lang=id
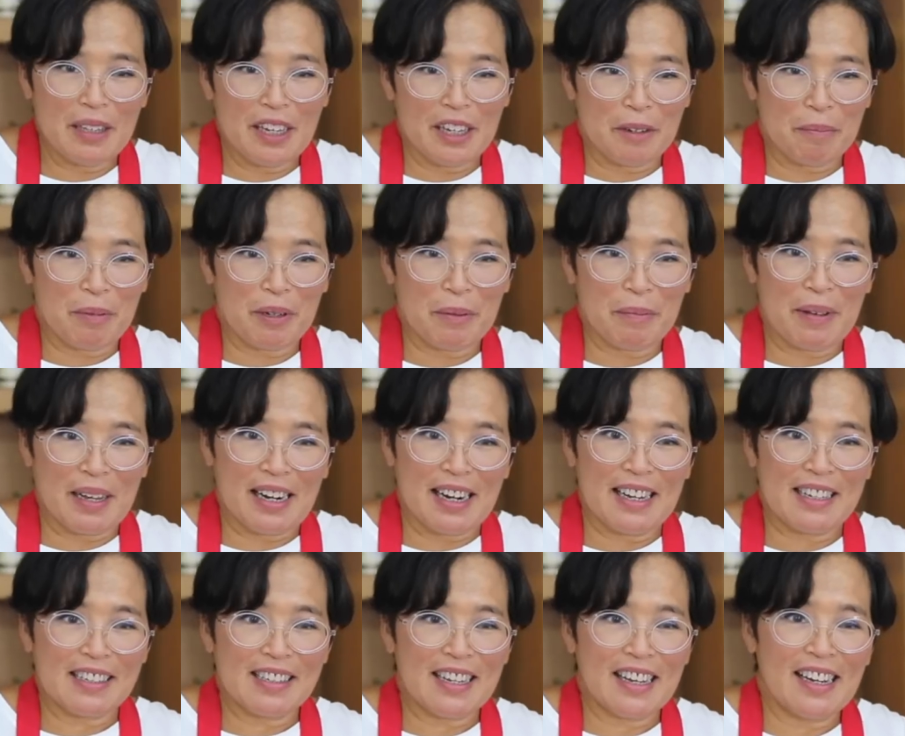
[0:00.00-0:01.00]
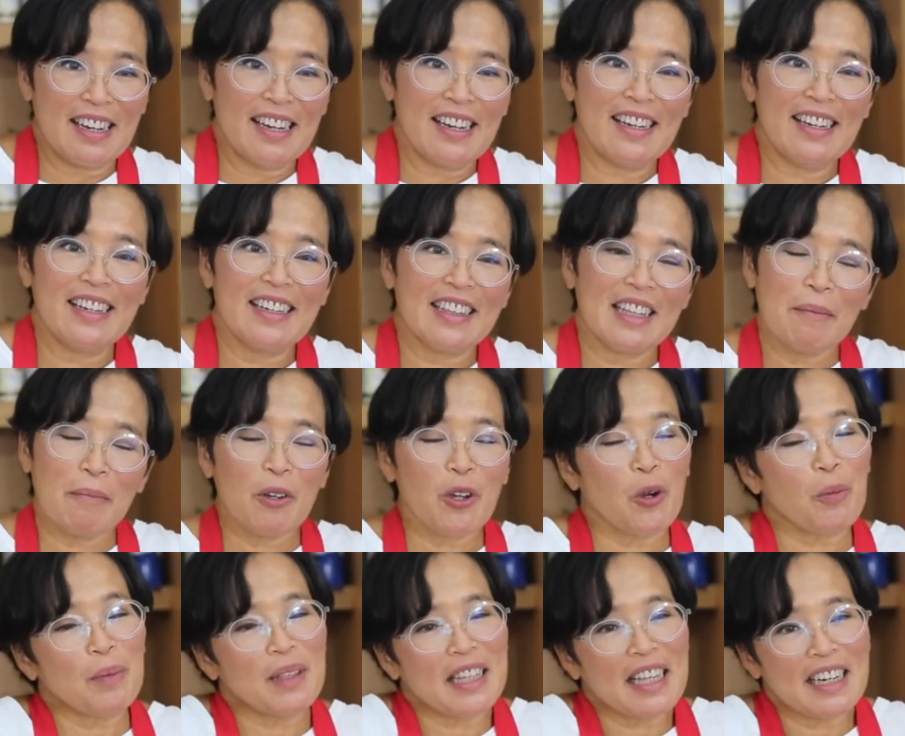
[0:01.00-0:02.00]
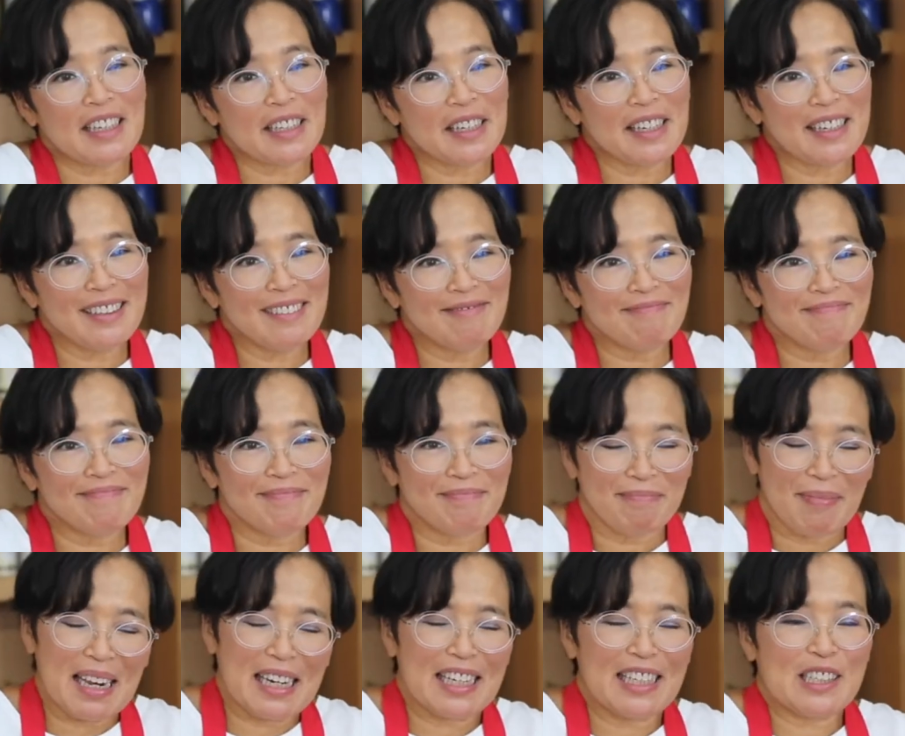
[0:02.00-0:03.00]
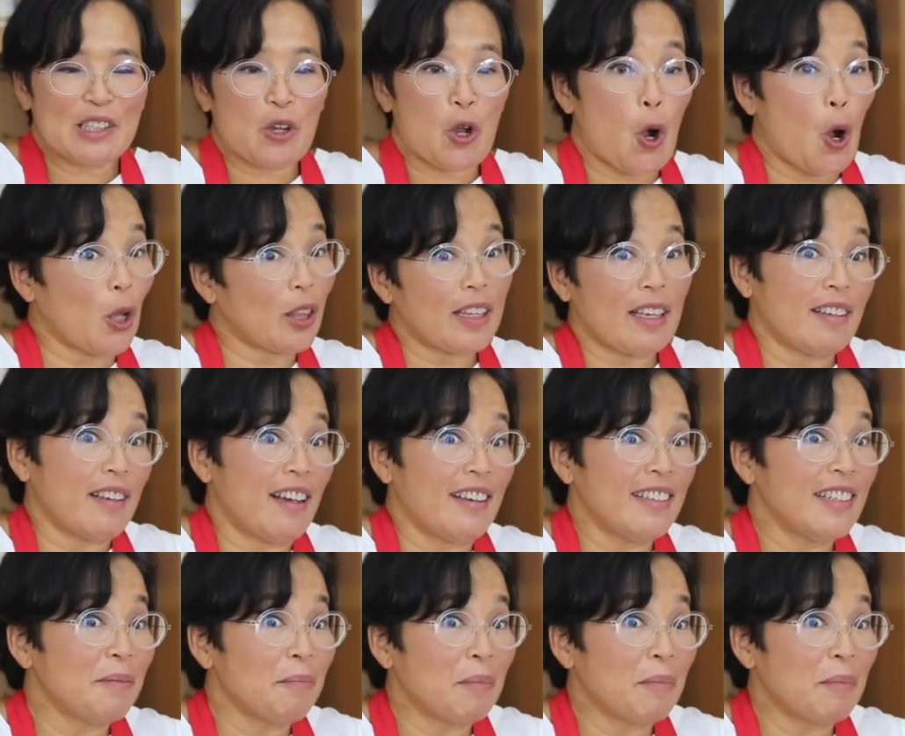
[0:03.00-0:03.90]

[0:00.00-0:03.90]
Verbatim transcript: dari Prima Rasa. Tapi komentarnya manis kok. Tanya aja